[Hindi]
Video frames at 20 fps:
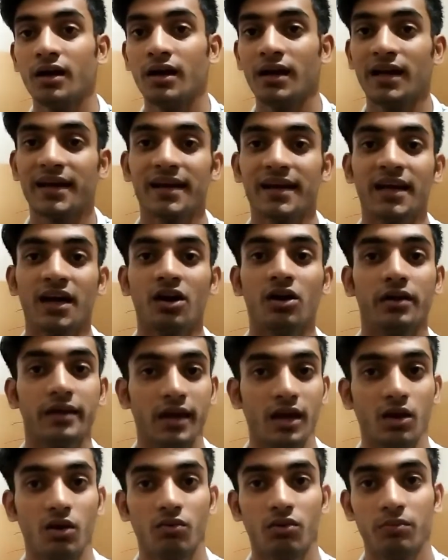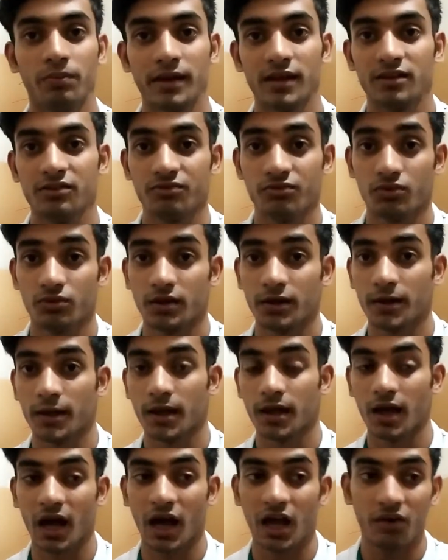लेकिन यार ये ओवर प्राइज फ़ोन है
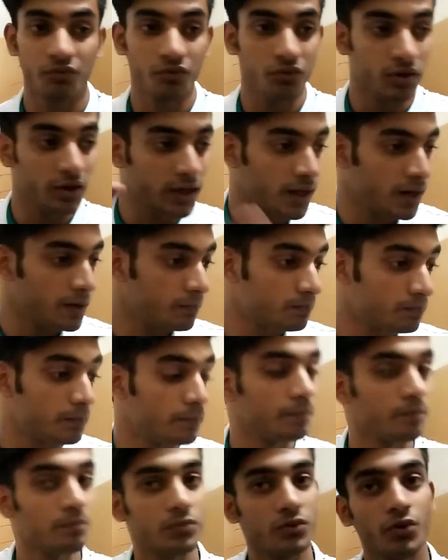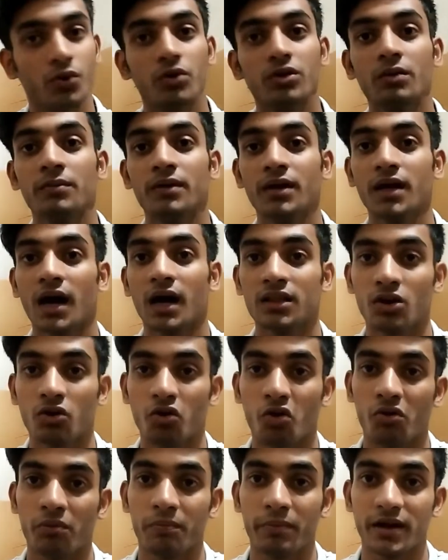आईफोन टेन को सबने कहा था
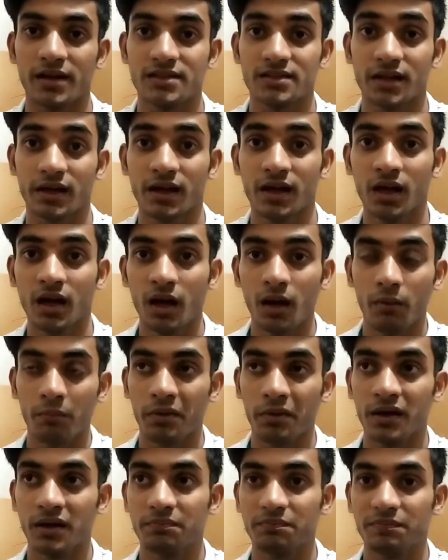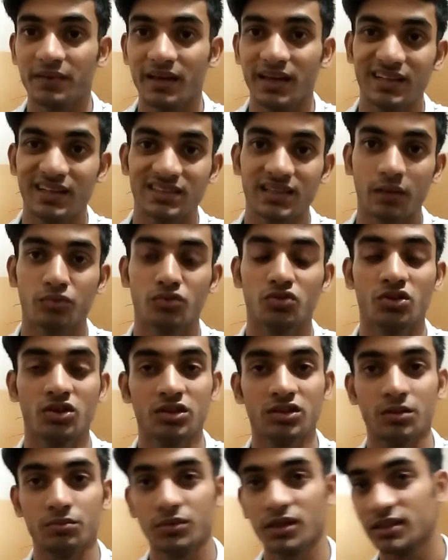ओवर प्राइज है पर एक साथ को
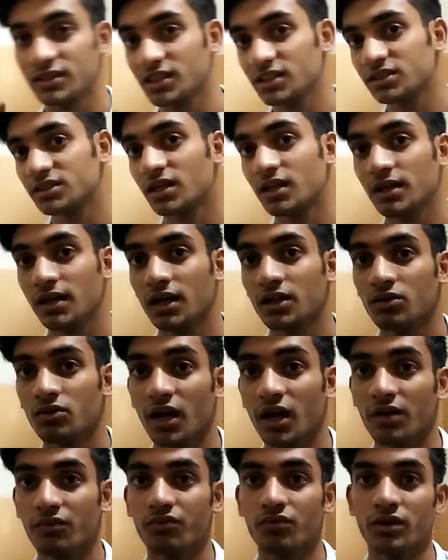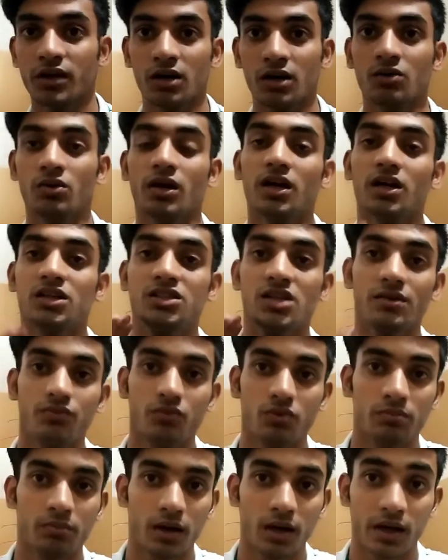उन्होंने सबने एडजस्ट कर लिया था और आईफोन टेन को एक अच्छा
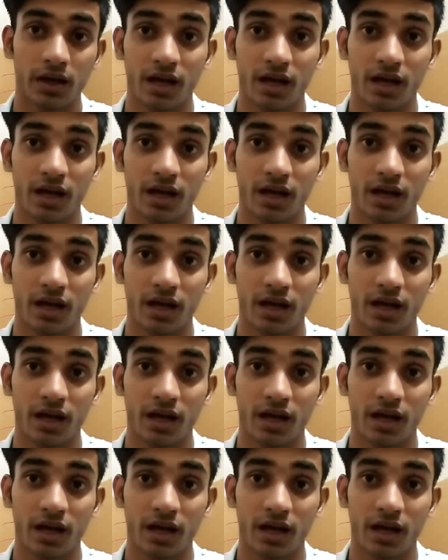फ़ोन माना